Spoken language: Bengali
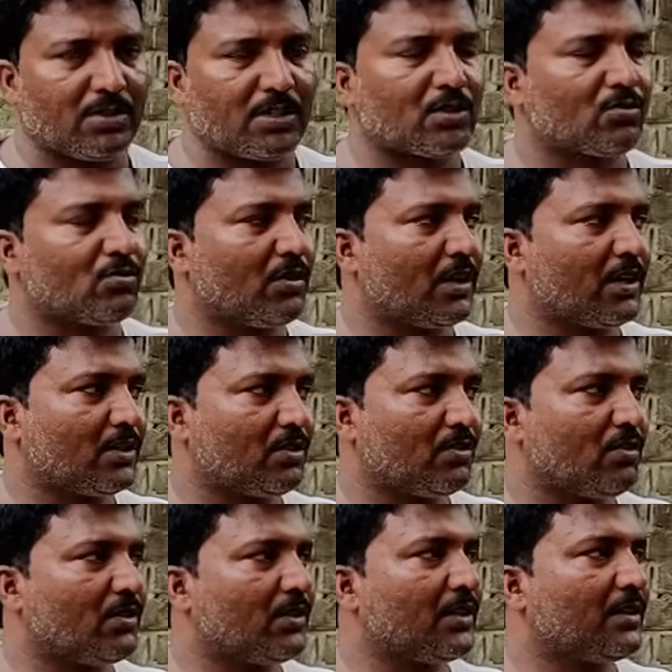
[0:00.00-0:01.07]
যেটা শোনা
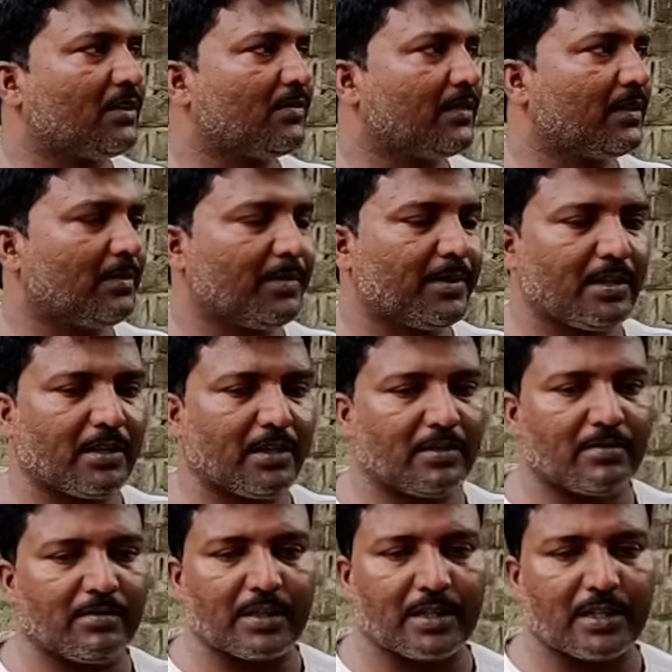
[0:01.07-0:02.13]
গেছিল এদের নামে
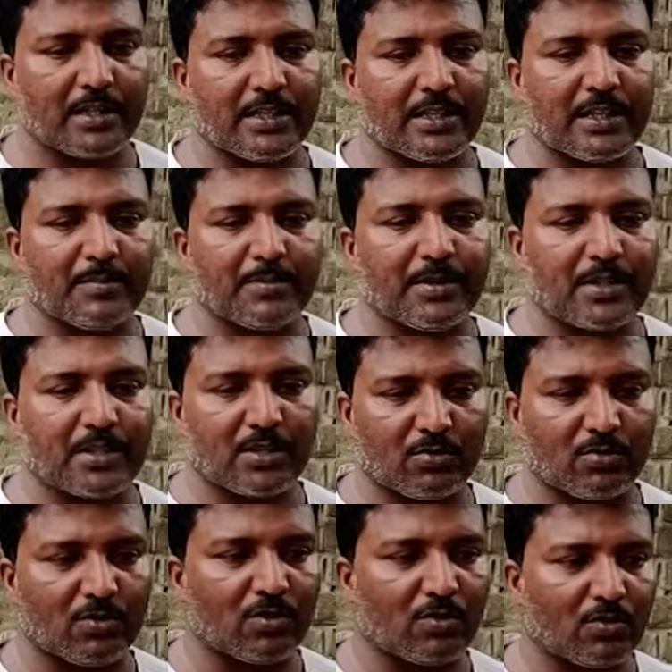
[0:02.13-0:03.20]
একটা কিডন্যাপিং কেস
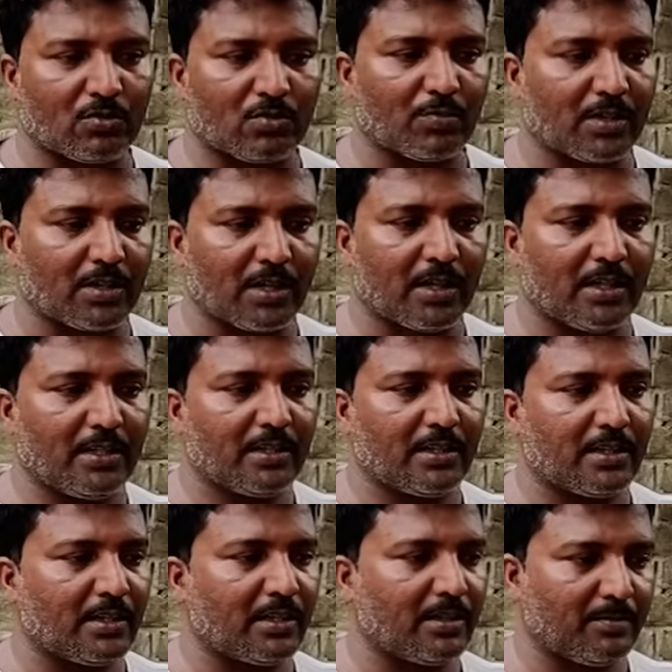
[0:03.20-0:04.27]
হয়েছিল চোপড়া থানায়
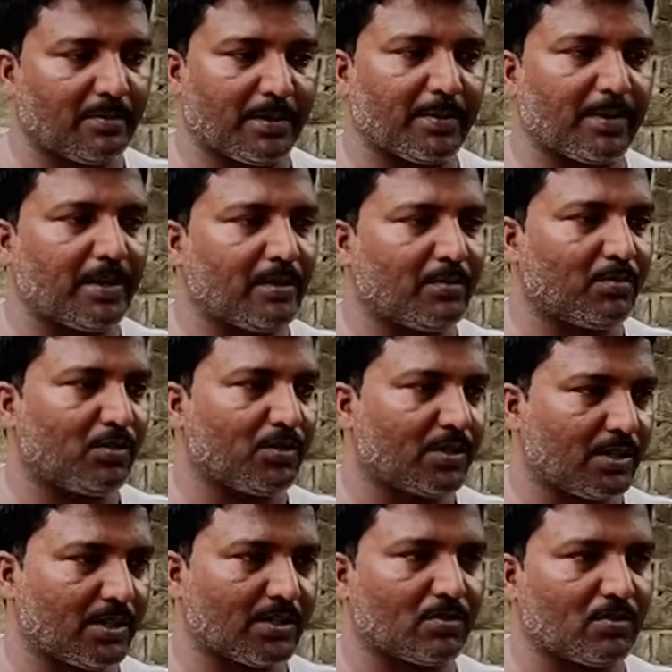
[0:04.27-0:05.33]
এই ব্যাপার নিয়ে
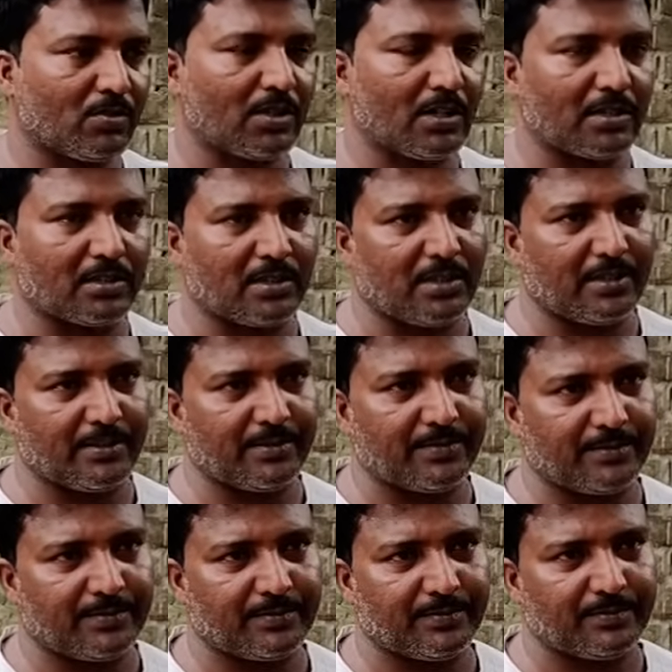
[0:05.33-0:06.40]
পুলিশ অ্যারেস্ট করতে আসছিলেন
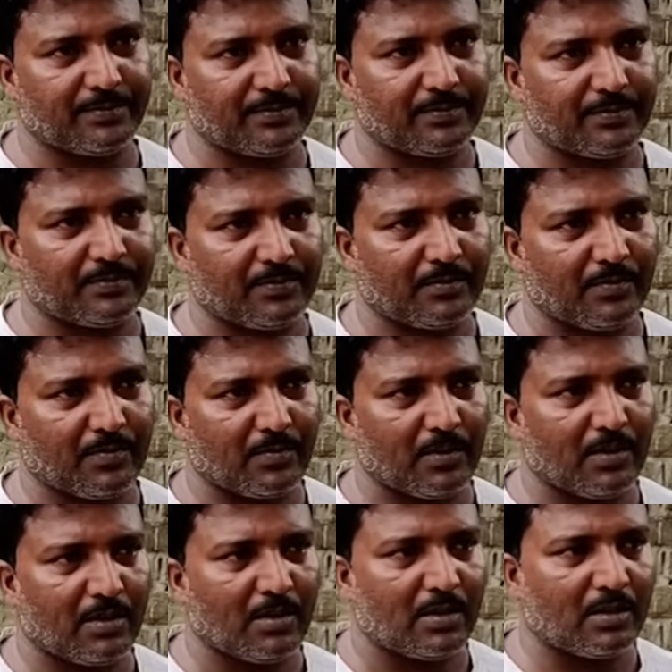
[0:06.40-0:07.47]
তারপরে কি হয়েছে
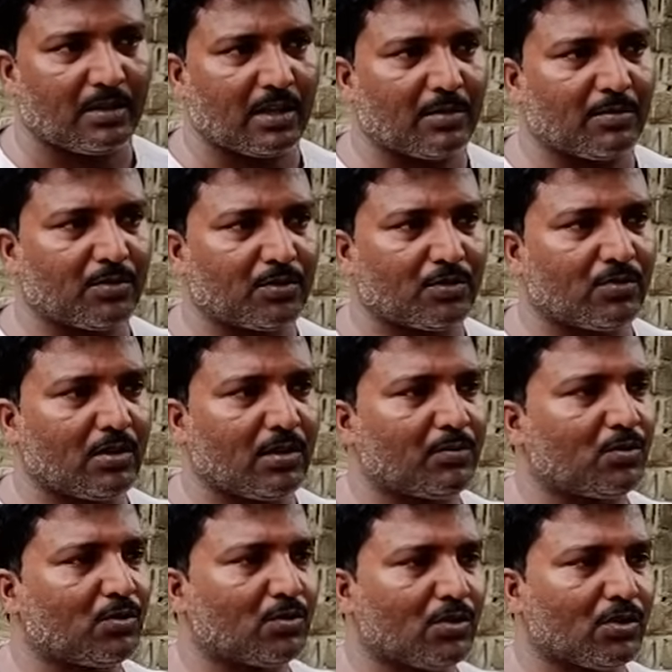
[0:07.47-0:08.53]
তারপরে
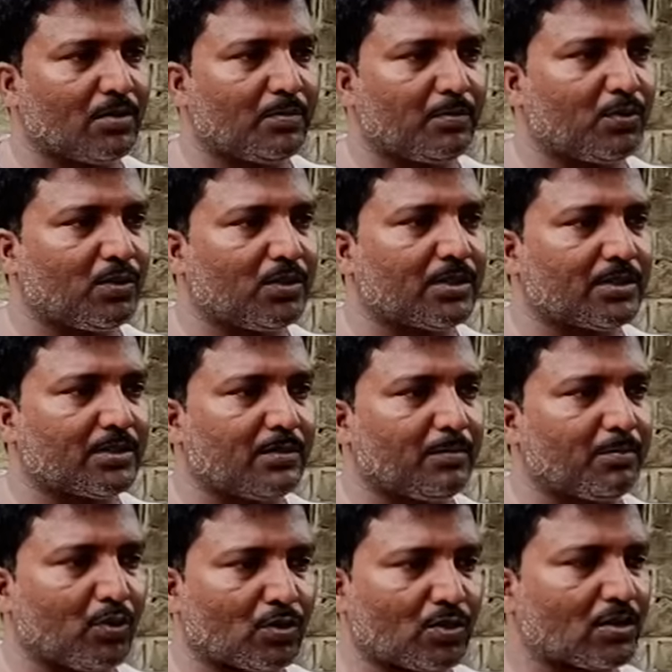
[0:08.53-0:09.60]
শুনলাম দুজনে পুলিশ
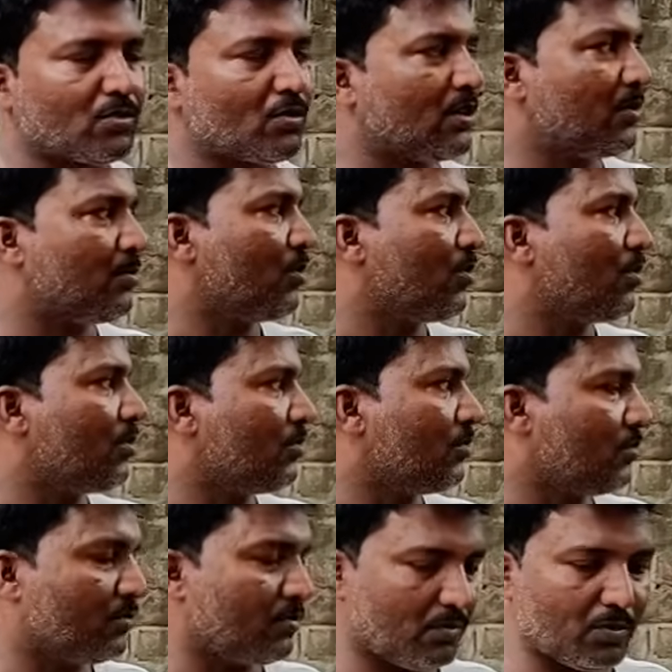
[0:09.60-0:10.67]
প্রশাসন এবং
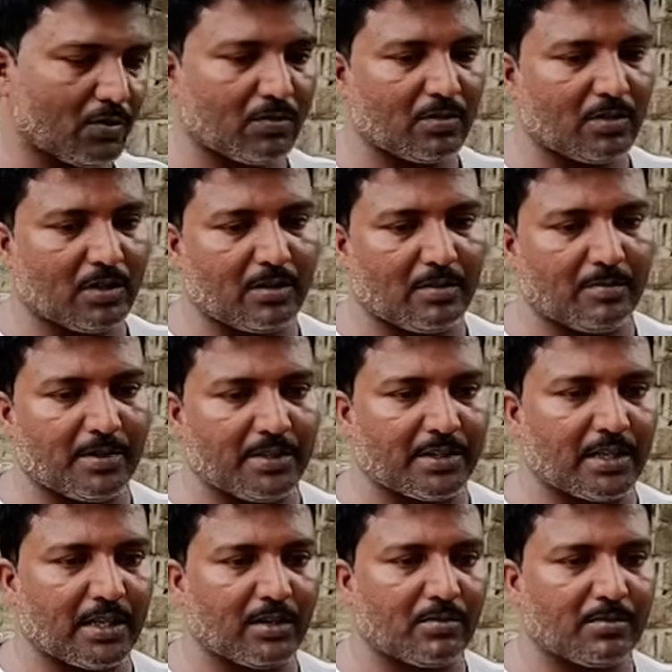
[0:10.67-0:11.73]
ওর
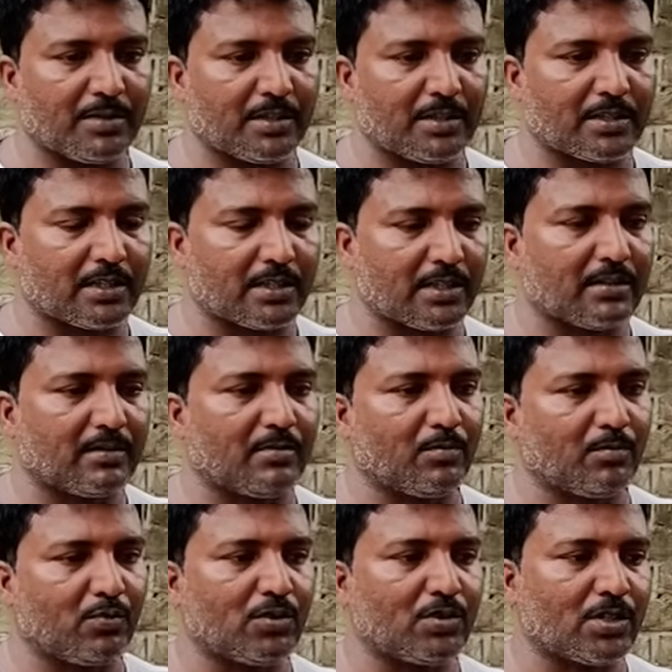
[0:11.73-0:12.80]
মেজের আলমের সাথে
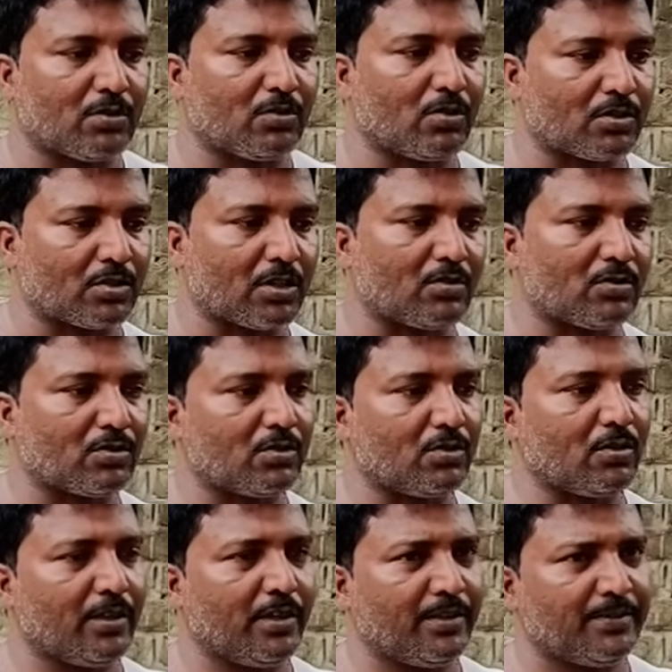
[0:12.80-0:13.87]
পুলিশের ধস্তাধস্তি
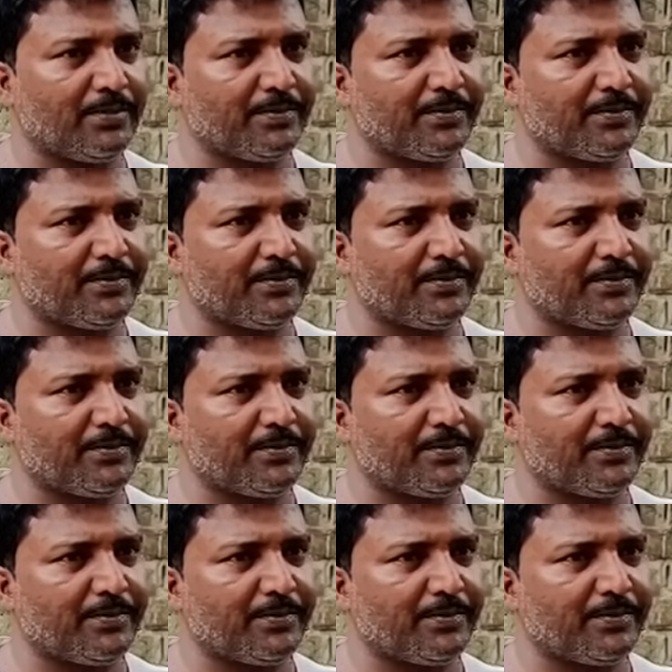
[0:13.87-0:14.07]
হয়